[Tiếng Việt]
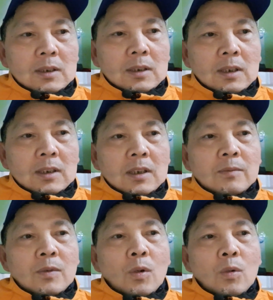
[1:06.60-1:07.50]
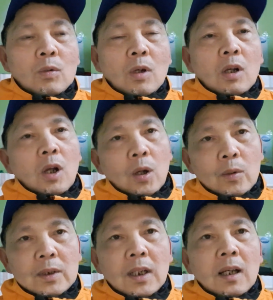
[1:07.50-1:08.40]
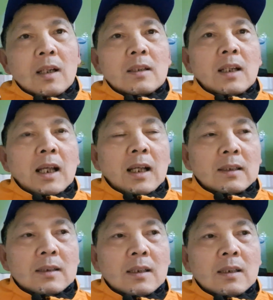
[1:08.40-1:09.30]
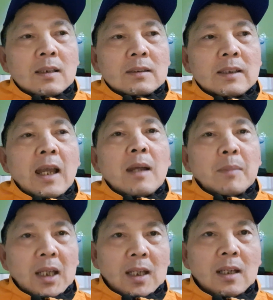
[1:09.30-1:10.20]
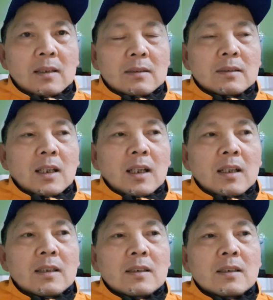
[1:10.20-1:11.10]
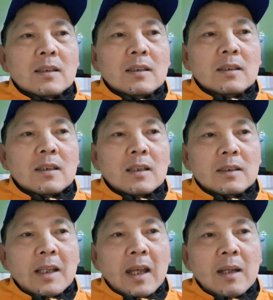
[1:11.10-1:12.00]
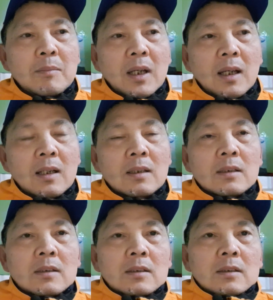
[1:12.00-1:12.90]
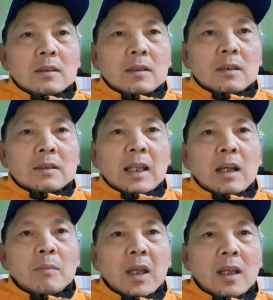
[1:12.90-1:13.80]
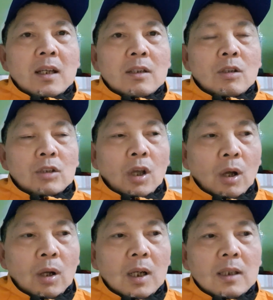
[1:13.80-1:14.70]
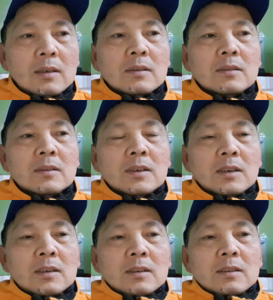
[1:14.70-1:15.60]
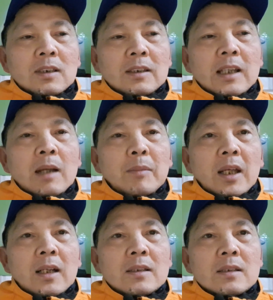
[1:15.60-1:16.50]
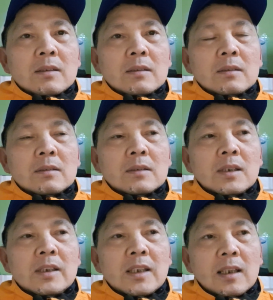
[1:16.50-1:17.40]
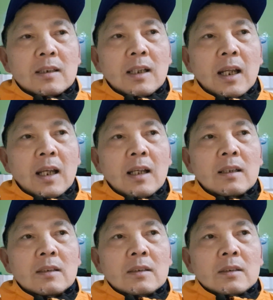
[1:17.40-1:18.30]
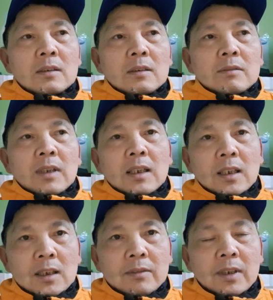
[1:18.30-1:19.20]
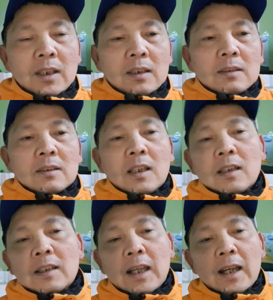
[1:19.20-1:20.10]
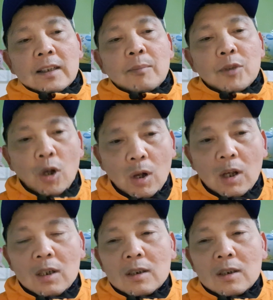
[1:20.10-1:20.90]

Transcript: thì chính phủ còn hỗ trợ là tiền cha mẹ để khi thời gian mà uh, cháu bé còn nhỏ thì cha mẹ khi sanh ra phải nghỉ việc để ở nhà chăm con